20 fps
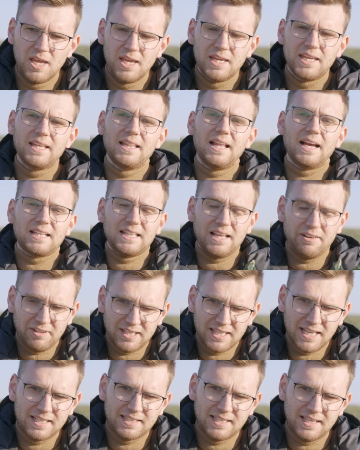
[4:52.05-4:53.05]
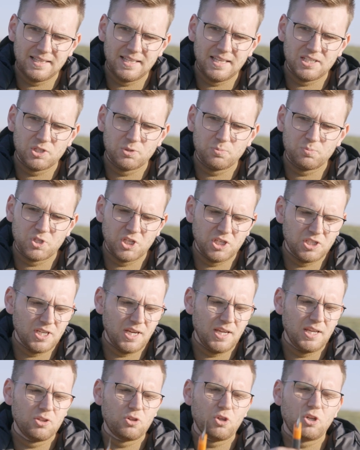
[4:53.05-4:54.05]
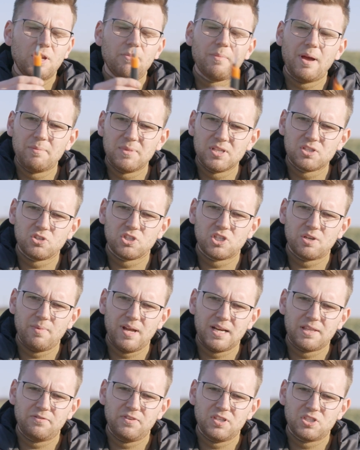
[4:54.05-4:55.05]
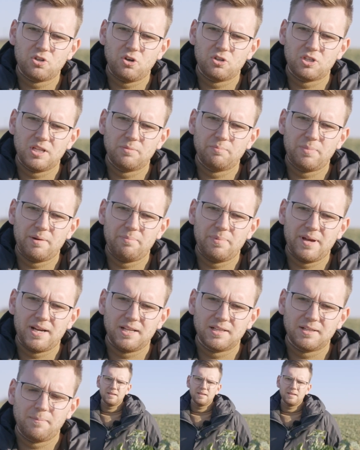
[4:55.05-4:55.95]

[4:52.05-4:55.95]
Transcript: Jednak nawet jak ten deszcz przyjdzie, to nie mamy co się martwić o ten preparat.